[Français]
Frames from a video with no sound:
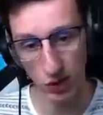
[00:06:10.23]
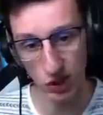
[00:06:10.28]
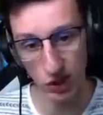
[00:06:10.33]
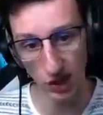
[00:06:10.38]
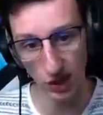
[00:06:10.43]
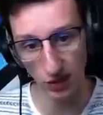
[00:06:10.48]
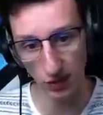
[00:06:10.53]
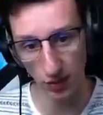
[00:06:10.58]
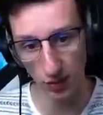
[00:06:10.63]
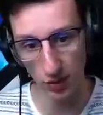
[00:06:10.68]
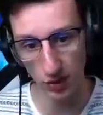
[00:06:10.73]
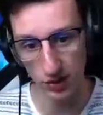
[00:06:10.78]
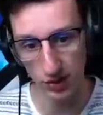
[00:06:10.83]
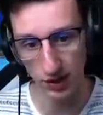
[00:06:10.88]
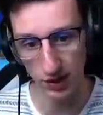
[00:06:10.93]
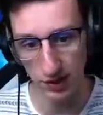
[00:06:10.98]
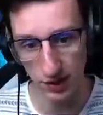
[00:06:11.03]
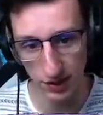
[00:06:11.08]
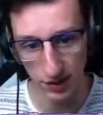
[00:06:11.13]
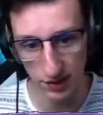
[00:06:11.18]
je galère vraiment à
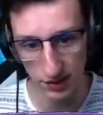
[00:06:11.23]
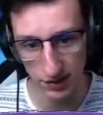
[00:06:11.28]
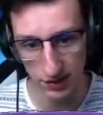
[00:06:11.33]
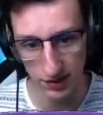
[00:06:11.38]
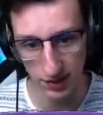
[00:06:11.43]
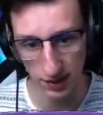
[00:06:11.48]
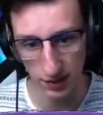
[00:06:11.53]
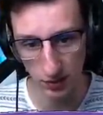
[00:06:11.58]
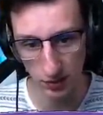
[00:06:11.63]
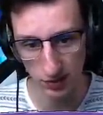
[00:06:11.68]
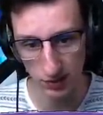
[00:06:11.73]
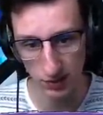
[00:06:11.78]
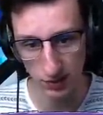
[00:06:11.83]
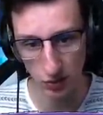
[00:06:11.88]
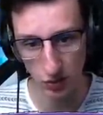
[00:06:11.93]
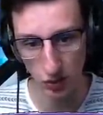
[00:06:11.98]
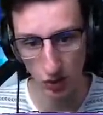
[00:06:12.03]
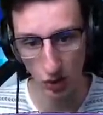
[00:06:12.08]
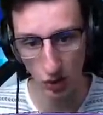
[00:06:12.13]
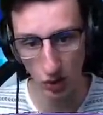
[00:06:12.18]
éditer les escaliers donc ça c'est
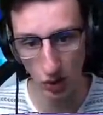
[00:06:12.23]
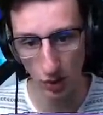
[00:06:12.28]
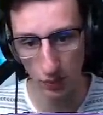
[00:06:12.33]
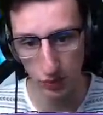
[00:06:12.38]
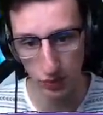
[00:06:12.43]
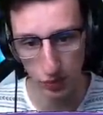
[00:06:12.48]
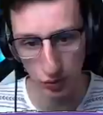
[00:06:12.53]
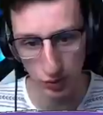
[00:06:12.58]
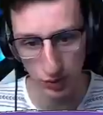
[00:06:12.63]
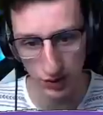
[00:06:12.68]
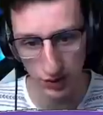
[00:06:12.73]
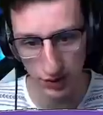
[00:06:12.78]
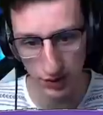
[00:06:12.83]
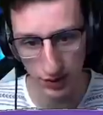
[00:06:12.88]
cool. Encore un peu de double edit.